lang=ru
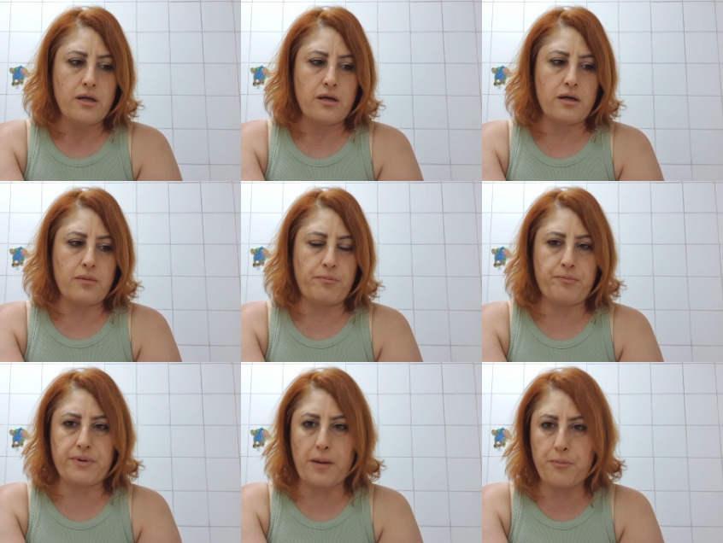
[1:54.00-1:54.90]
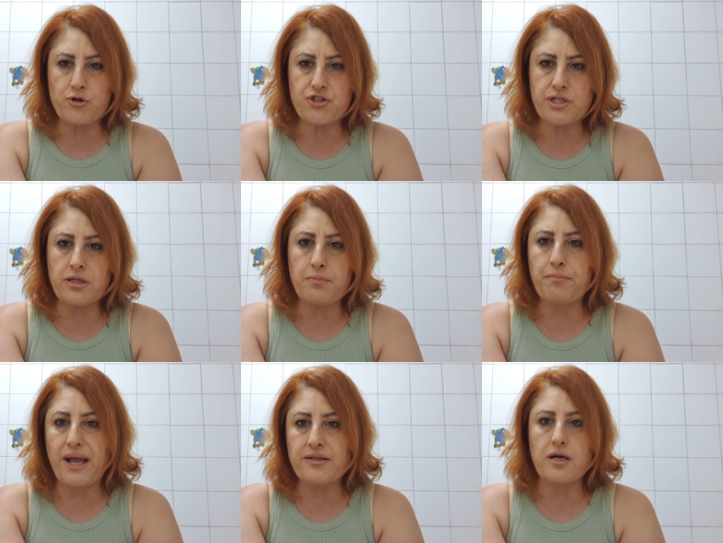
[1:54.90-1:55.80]
а, пропустил
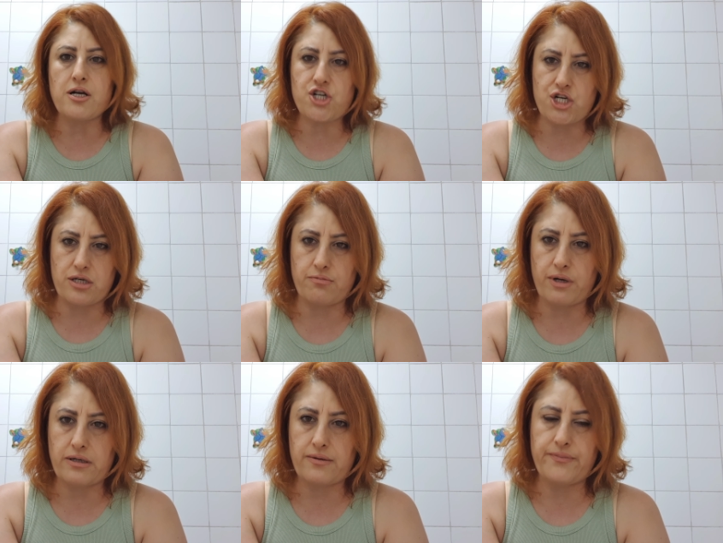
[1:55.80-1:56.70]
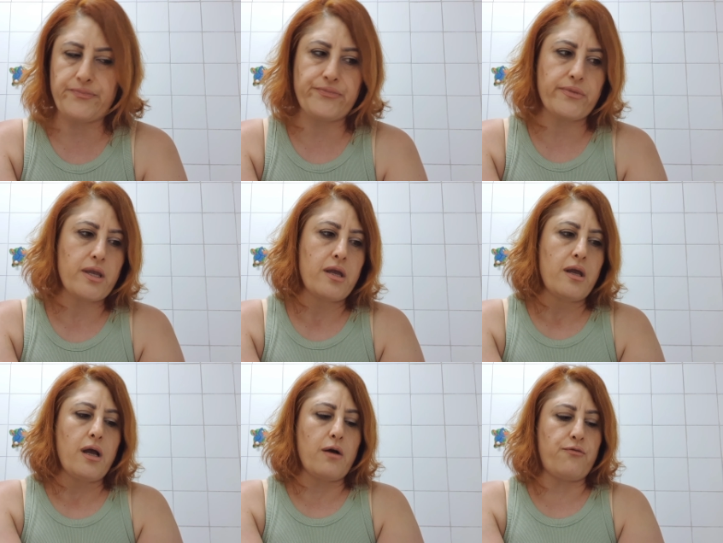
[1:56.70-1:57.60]
5 ошибок.
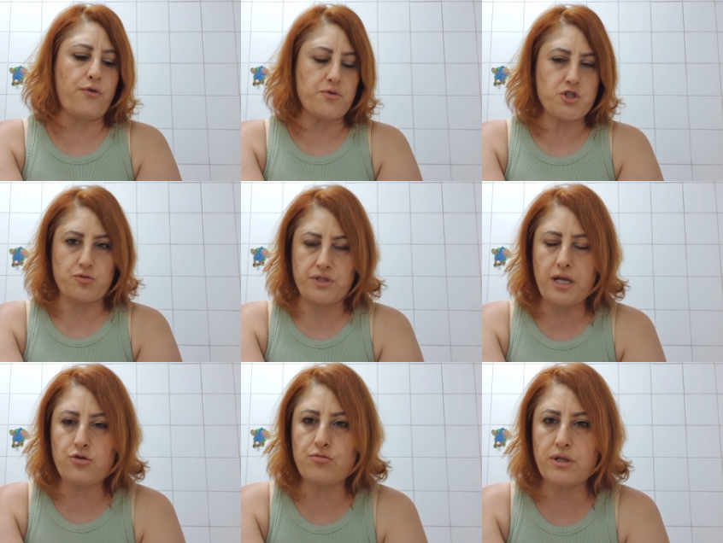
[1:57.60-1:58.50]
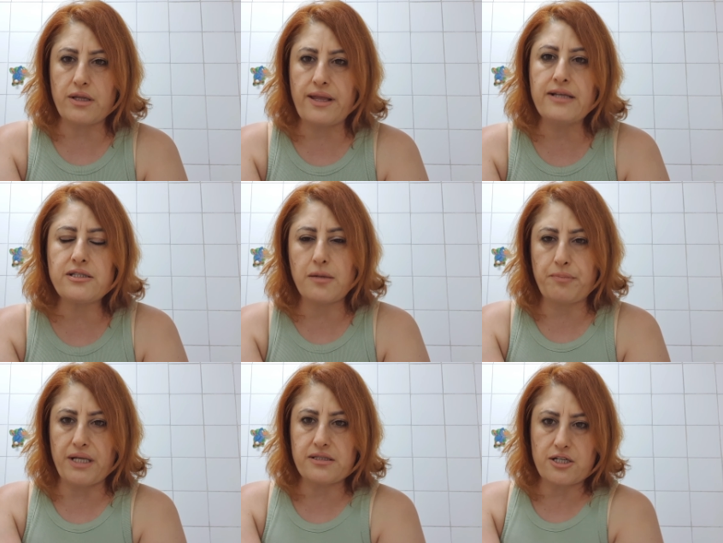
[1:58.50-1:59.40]
В общем, я думала на этих
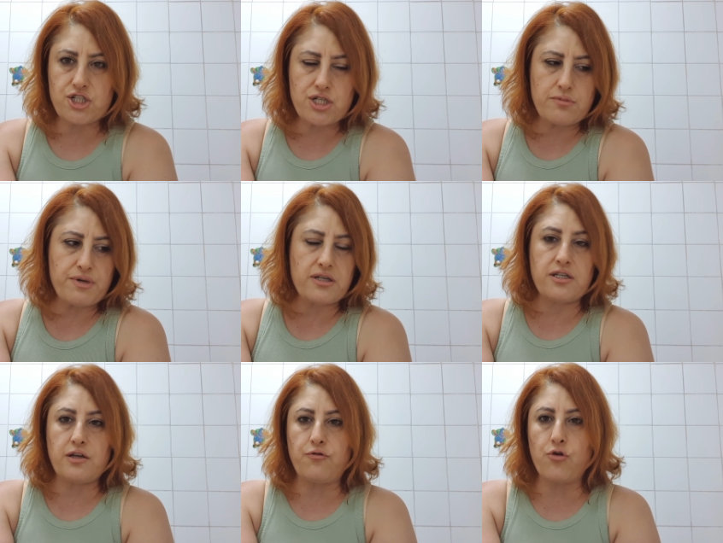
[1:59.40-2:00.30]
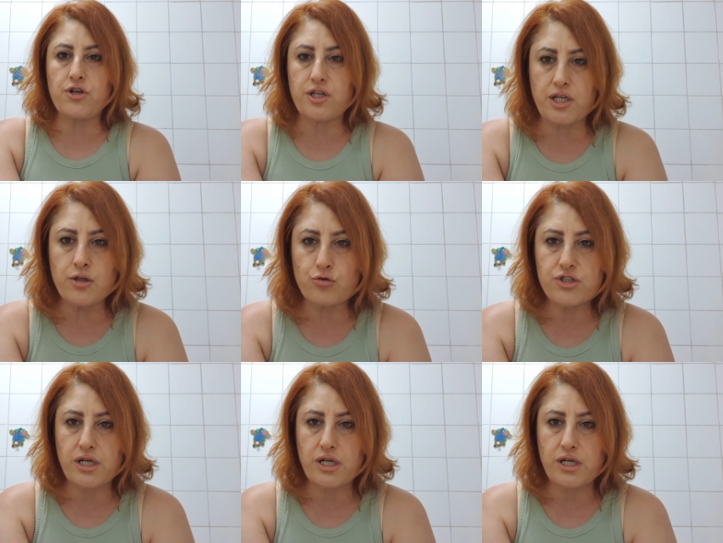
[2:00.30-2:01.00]
5 ошибок его кинуть